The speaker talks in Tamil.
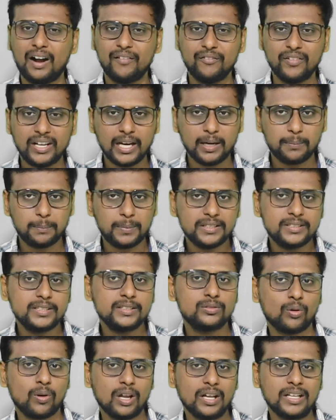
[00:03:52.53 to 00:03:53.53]
அட்வொகேட்
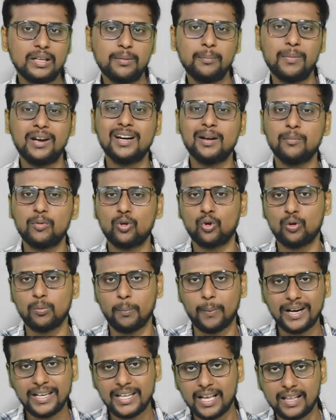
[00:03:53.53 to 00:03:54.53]
பிசி சொலாங்கி மேலே நமக்கு
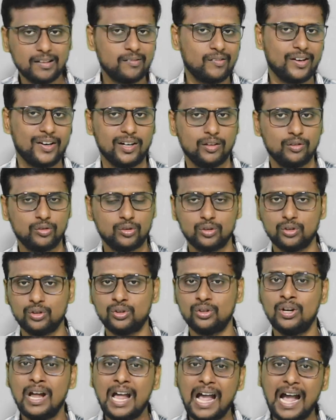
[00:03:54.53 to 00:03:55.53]
ஒரு மரியாதை வர
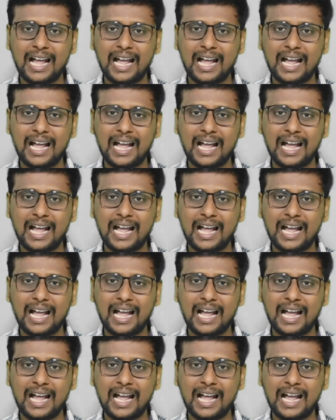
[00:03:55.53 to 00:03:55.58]
அளவுக்கும்